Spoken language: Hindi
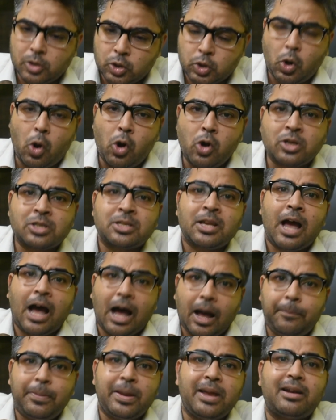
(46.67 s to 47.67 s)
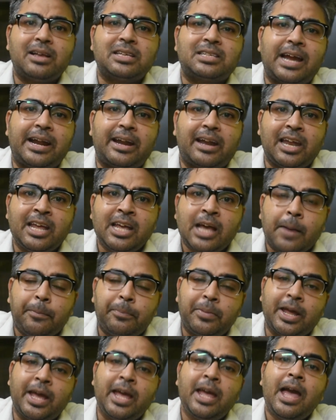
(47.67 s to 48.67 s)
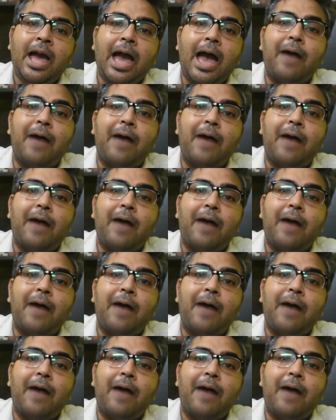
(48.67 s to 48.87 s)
स्टॉक्स अभी रिसेंटली अपने